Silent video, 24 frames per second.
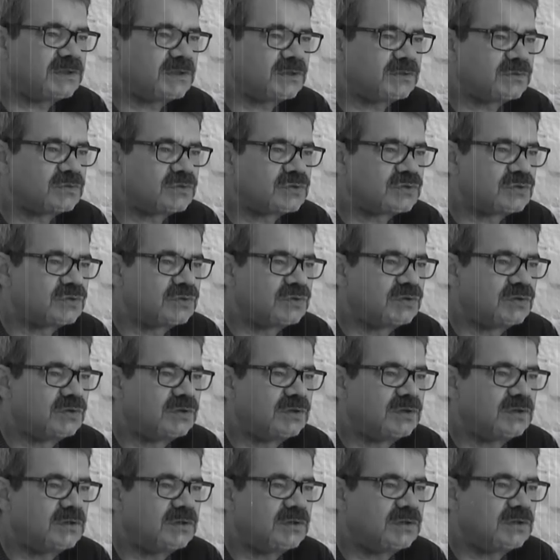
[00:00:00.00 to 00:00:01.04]
на то,
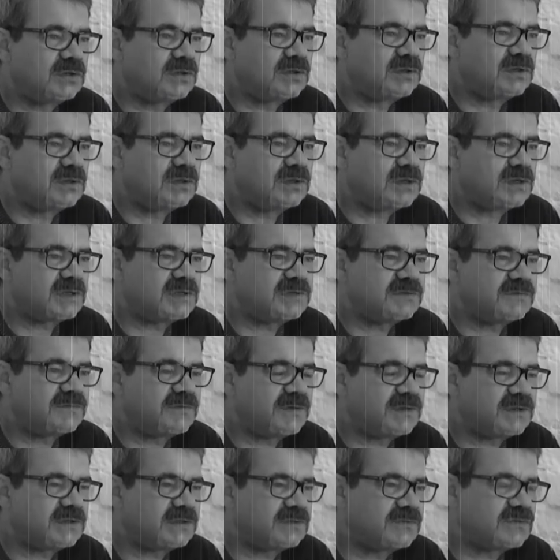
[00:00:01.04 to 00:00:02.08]
что Ради
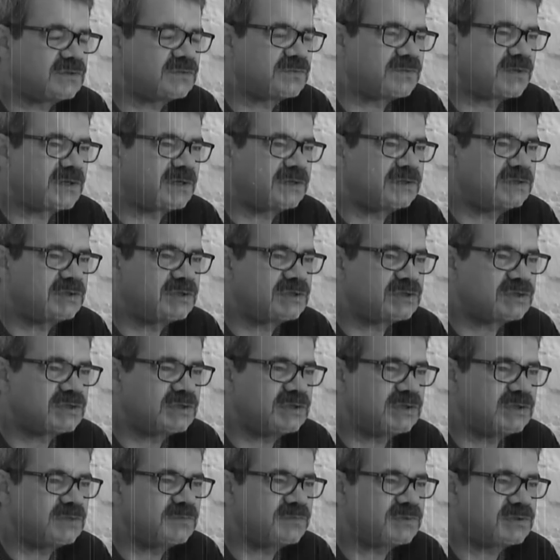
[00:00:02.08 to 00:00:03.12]
Фаритович
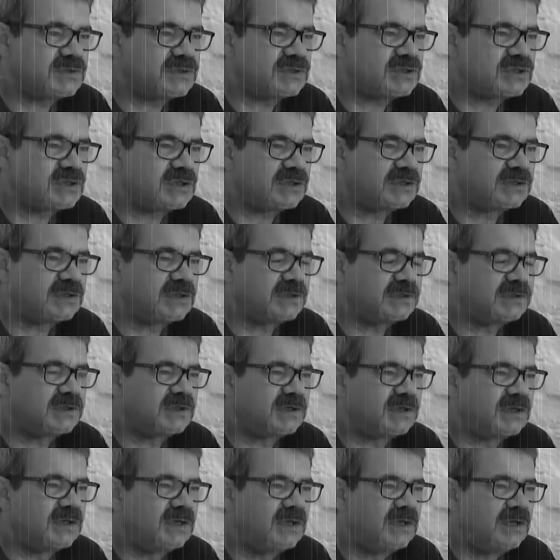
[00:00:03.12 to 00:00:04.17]
практически не посещал
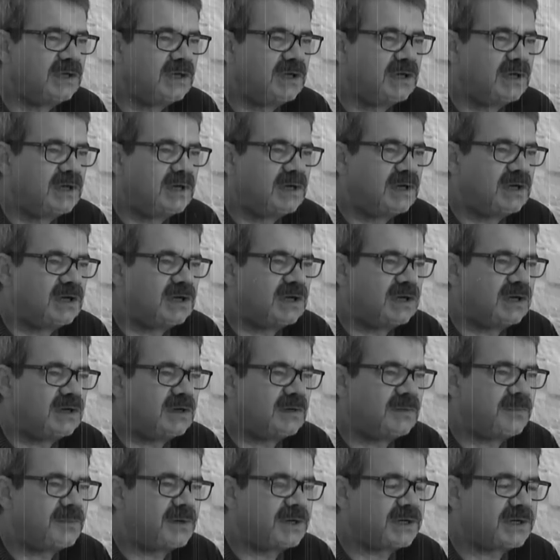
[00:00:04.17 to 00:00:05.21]
тогда
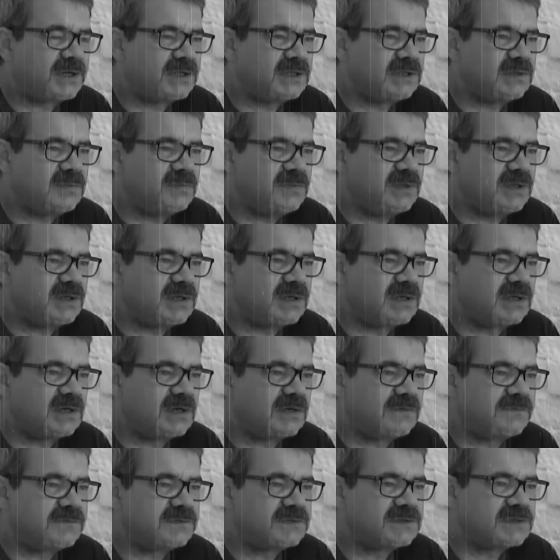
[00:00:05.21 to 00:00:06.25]
по крайней мере,
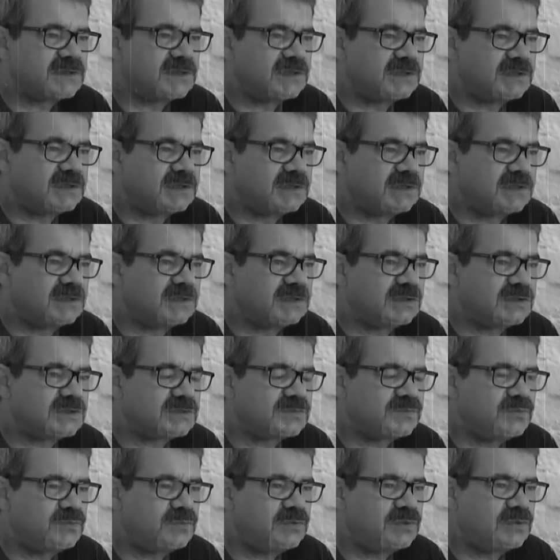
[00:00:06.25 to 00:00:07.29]
официально
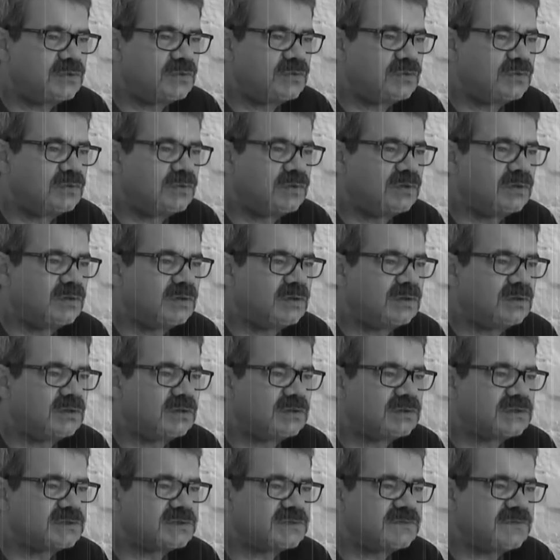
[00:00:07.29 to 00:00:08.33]
республику.
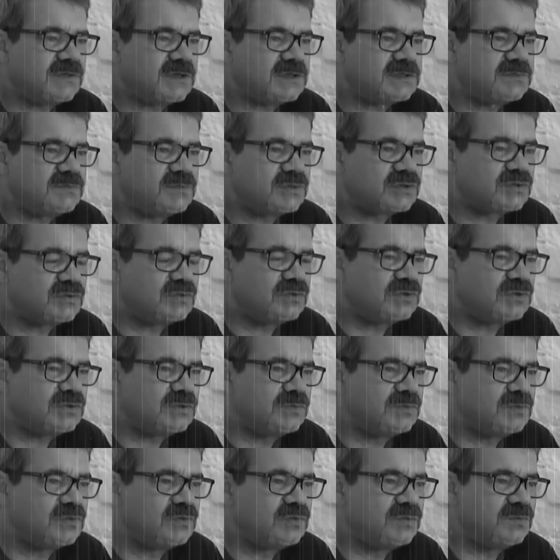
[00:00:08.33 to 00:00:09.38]
Связь между
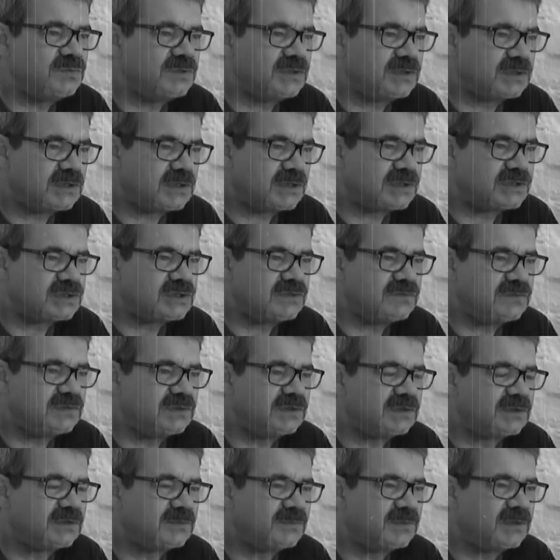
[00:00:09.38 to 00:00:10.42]
этими людьми
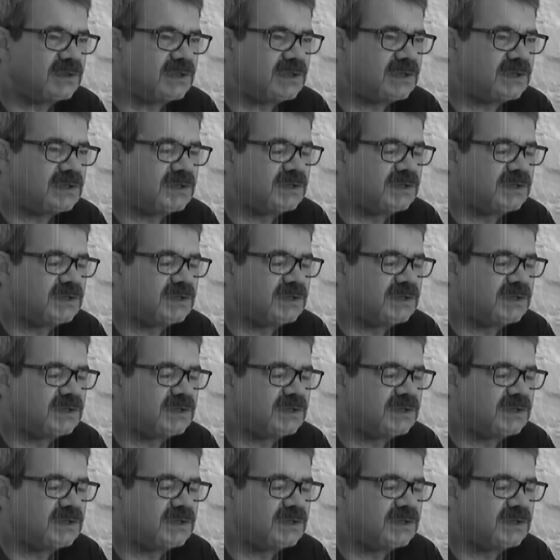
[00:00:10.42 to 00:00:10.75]
очевидная была,